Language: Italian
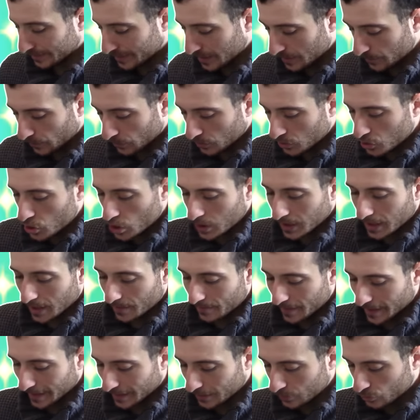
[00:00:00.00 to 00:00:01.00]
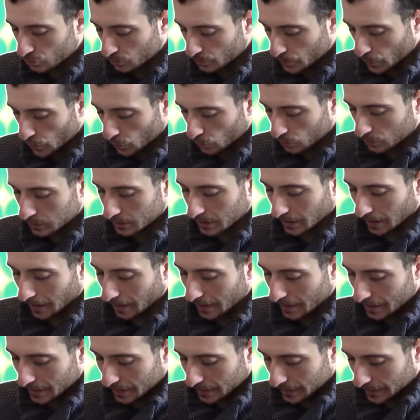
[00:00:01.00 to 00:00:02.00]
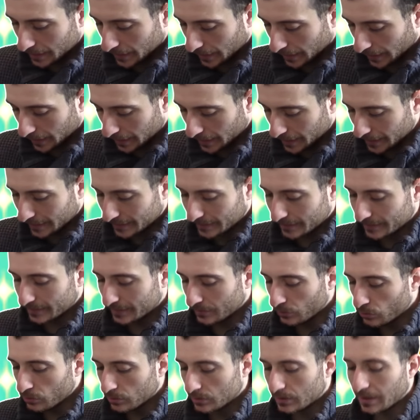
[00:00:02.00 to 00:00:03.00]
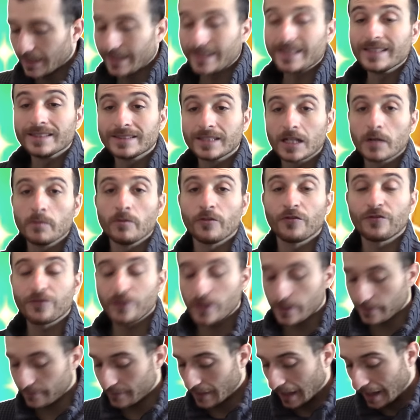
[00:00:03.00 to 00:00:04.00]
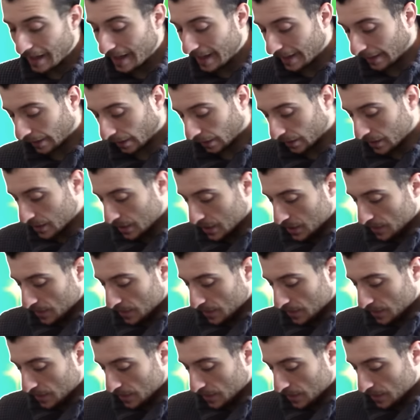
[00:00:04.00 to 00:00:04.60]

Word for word: tipo Giga Mega Super Ultra uh, ex, Ultra Extreme Fever.